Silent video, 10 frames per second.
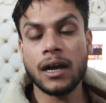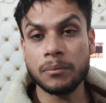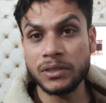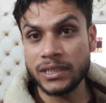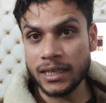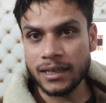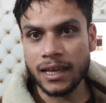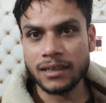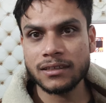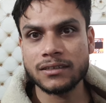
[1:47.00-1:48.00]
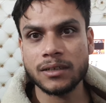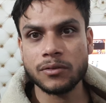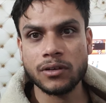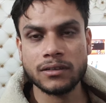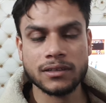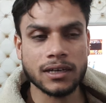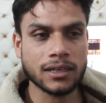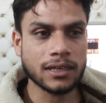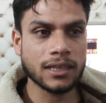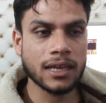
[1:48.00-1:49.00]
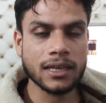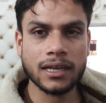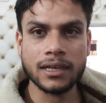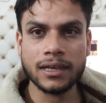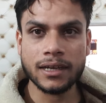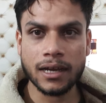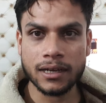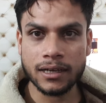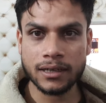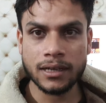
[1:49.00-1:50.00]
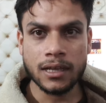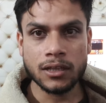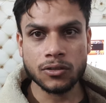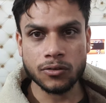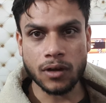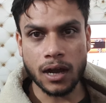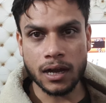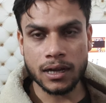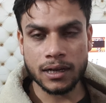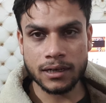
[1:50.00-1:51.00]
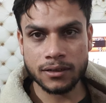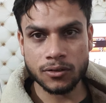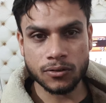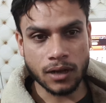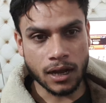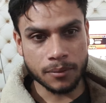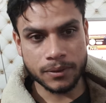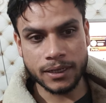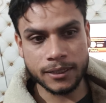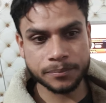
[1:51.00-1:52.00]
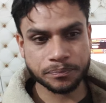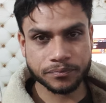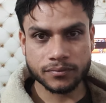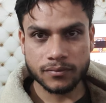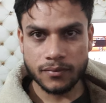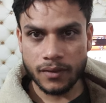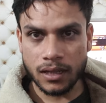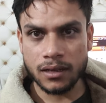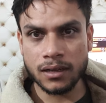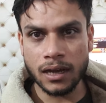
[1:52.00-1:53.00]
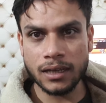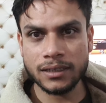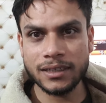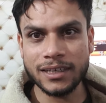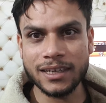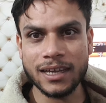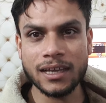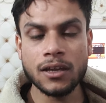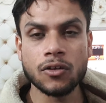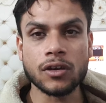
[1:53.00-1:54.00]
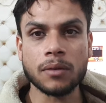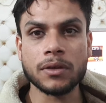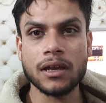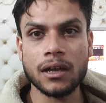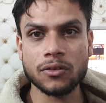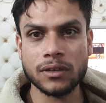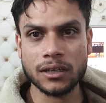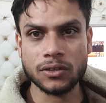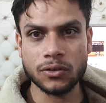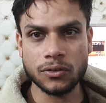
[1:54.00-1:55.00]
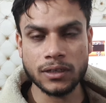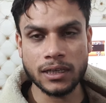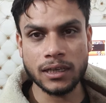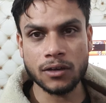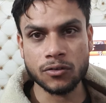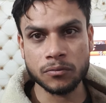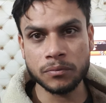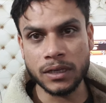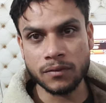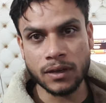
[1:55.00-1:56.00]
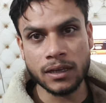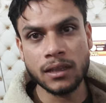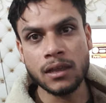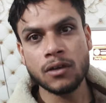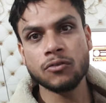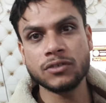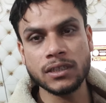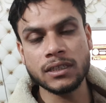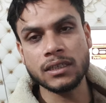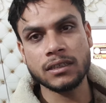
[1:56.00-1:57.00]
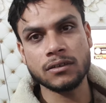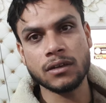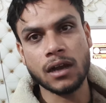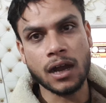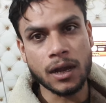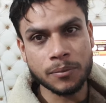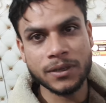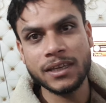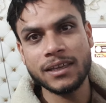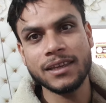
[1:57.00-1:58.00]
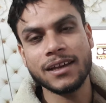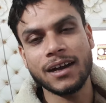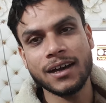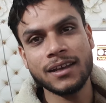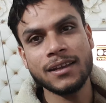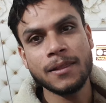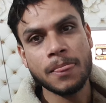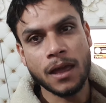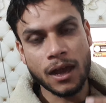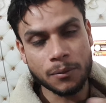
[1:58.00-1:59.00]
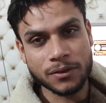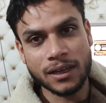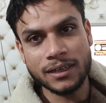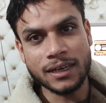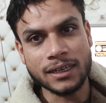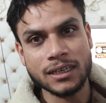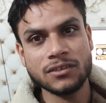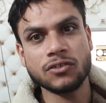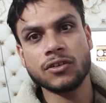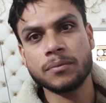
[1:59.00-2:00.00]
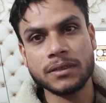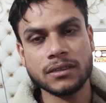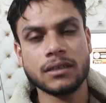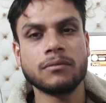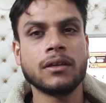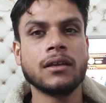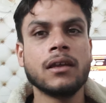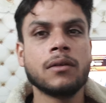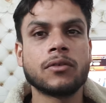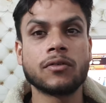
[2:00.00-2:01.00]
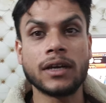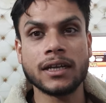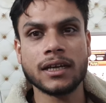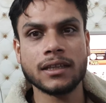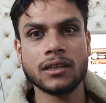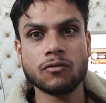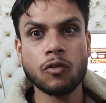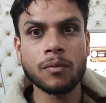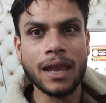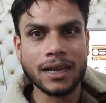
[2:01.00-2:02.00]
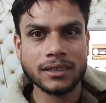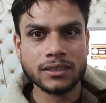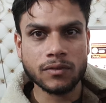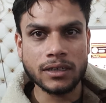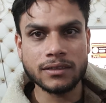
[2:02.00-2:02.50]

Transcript: अब ये नया सिस्टम इन्होंने स्टार्ट कर दिया कि अगर अगर तो अगर तो आपने कॉल की है और आपकी कॉल कनेक्ट हो गई है और मीन उसी दिन आपकी ही कॉल आपका ही डाटा किसी और पर्सन ने भी प्रोवाइड कर दिया तो वो ब्लैक लिस्ट वाली